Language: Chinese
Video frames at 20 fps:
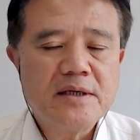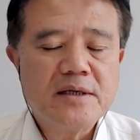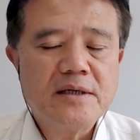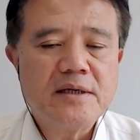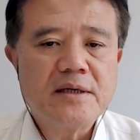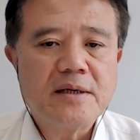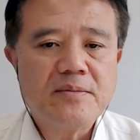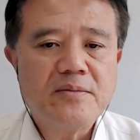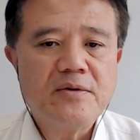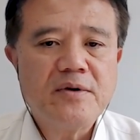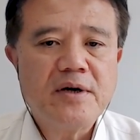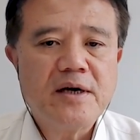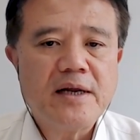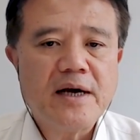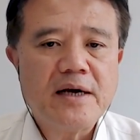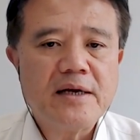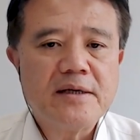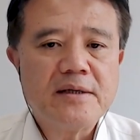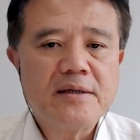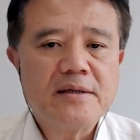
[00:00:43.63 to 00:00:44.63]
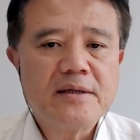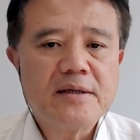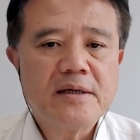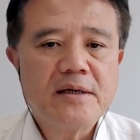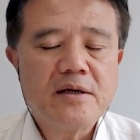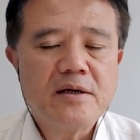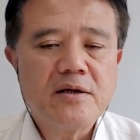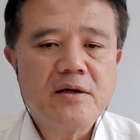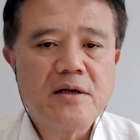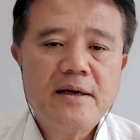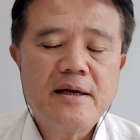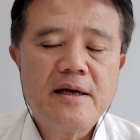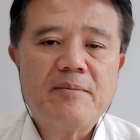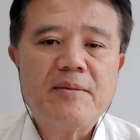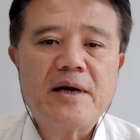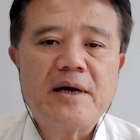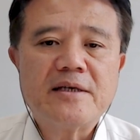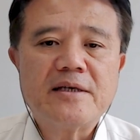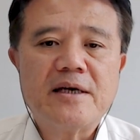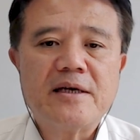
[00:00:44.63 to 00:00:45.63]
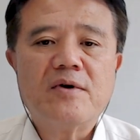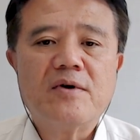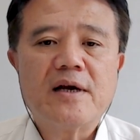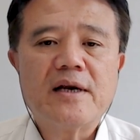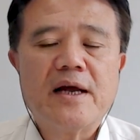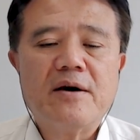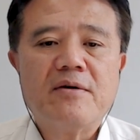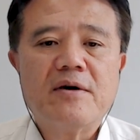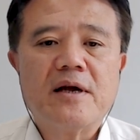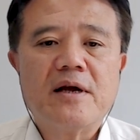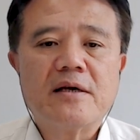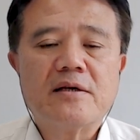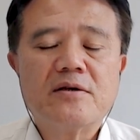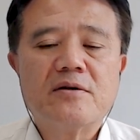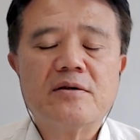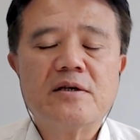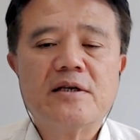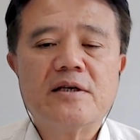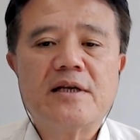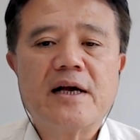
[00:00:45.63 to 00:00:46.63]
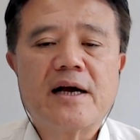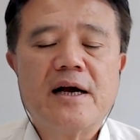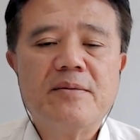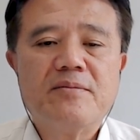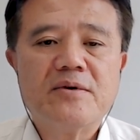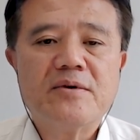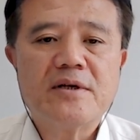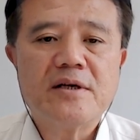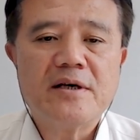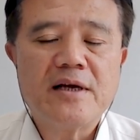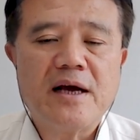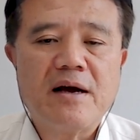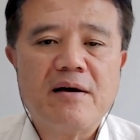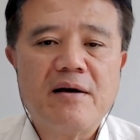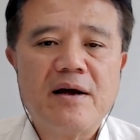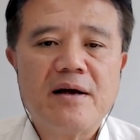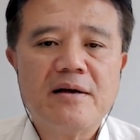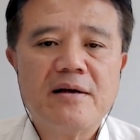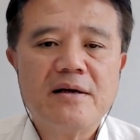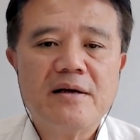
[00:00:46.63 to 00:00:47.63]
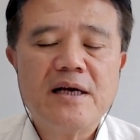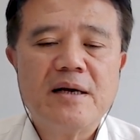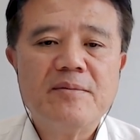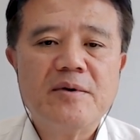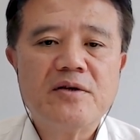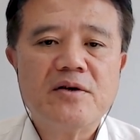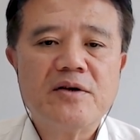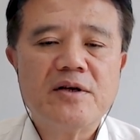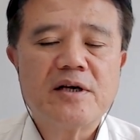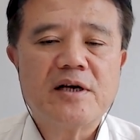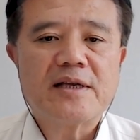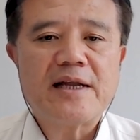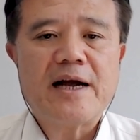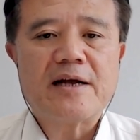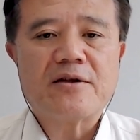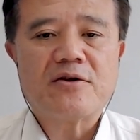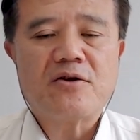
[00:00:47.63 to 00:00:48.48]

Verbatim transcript: 可能不会来了，要把书款拿回来。结果一打开不得了啊，下面就一个